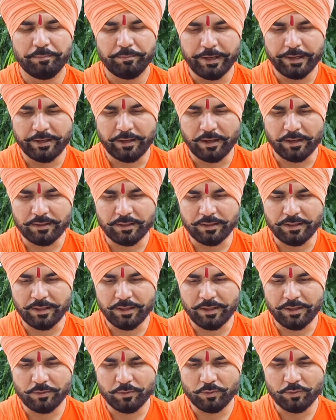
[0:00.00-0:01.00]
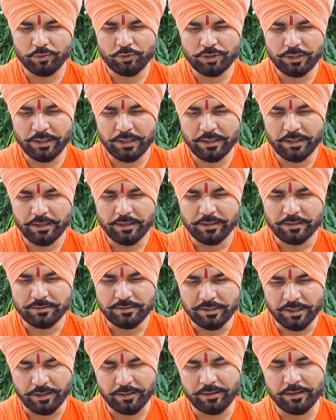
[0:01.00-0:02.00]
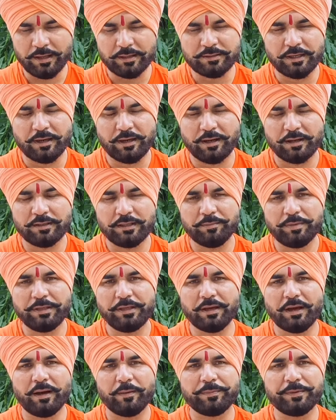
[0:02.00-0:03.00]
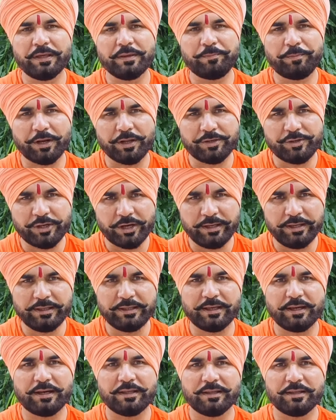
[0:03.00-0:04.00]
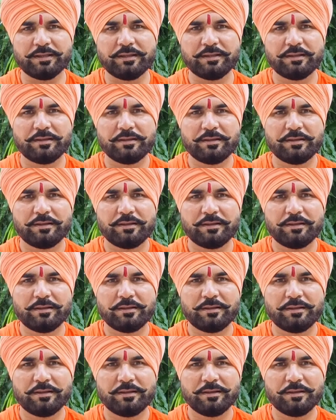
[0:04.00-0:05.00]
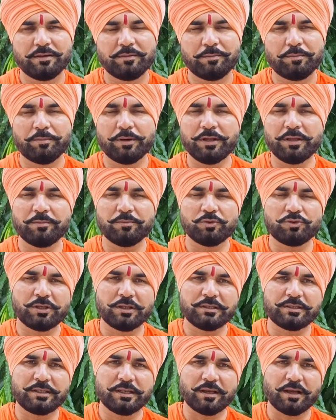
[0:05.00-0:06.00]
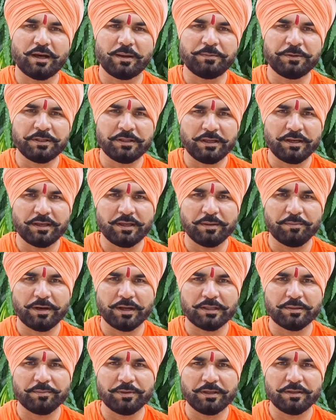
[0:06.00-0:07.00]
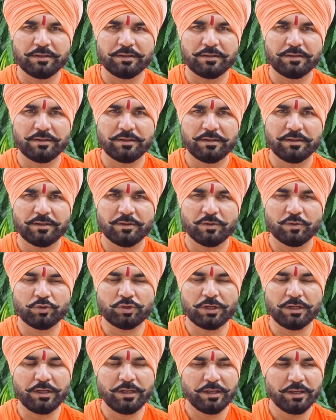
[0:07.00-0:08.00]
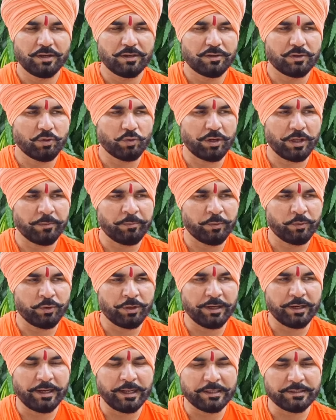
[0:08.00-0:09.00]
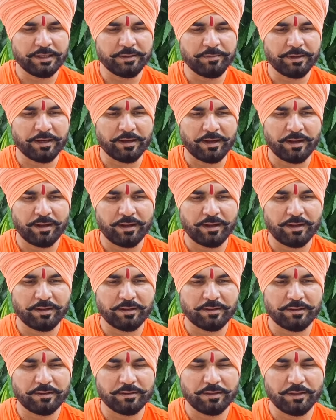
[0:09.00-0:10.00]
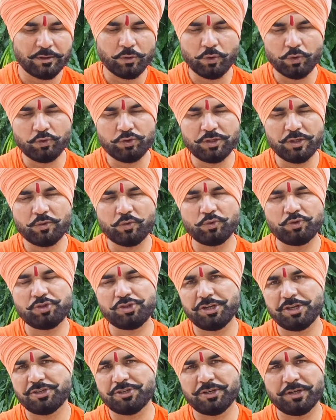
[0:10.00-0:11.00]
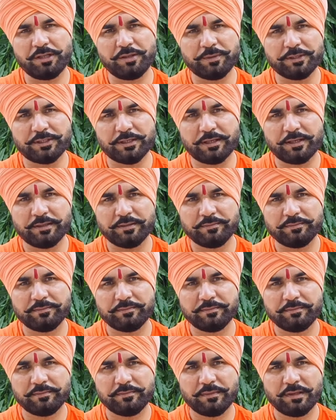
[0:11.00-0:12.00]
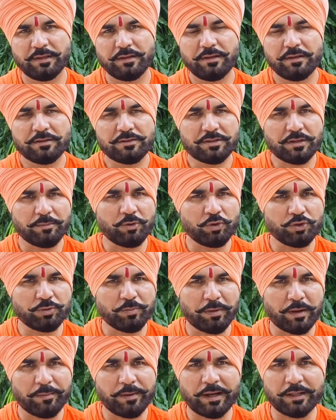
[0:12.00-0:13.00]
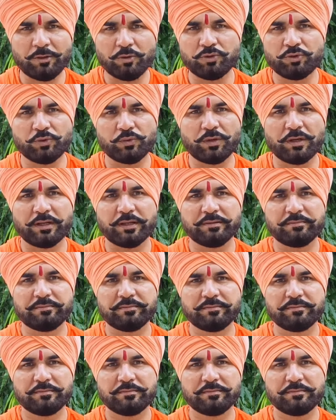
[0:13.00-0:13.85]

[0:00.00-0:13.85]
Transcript: बैठा करके उससे जानना चाहा कि भाई आपकी परेशानी क्या है बड़ी मुश्किल से काफ़ी देर के बाद में उसने टूटे फूटे लहजे में कहा कि गुरुजी कुछ शेष नहीं बचा है सब कुछ बर्बाद हो चुका है